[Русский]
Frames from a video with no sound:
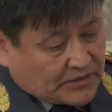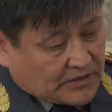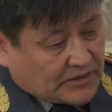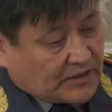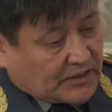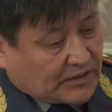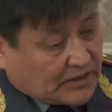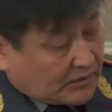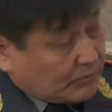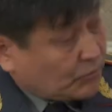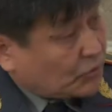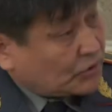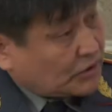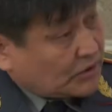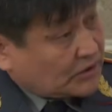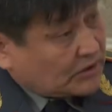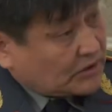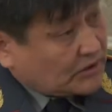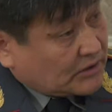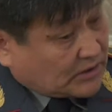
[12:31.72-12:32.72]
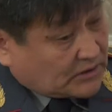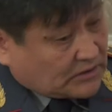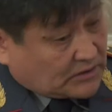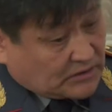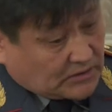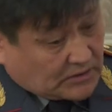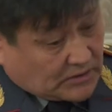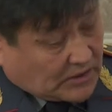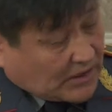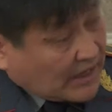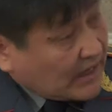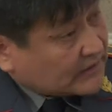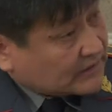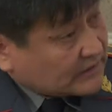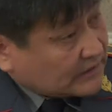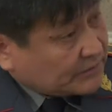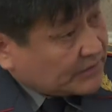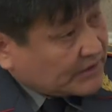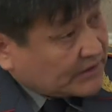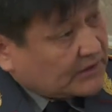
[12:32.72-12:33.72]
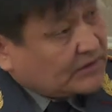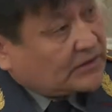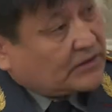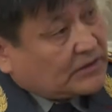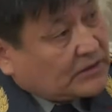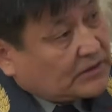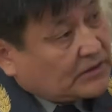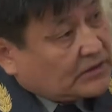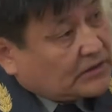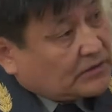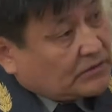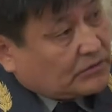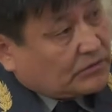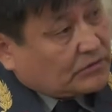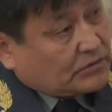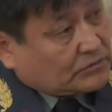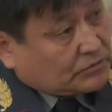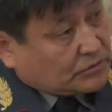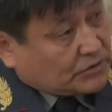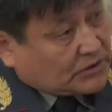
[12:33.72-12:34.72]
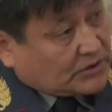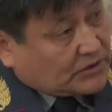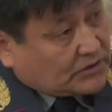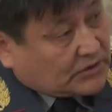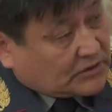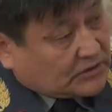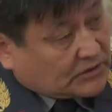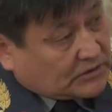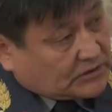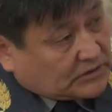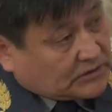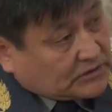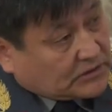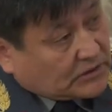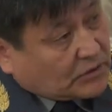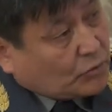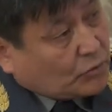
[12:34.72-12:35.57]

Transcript: офицеры работают над актами, вот, уже э,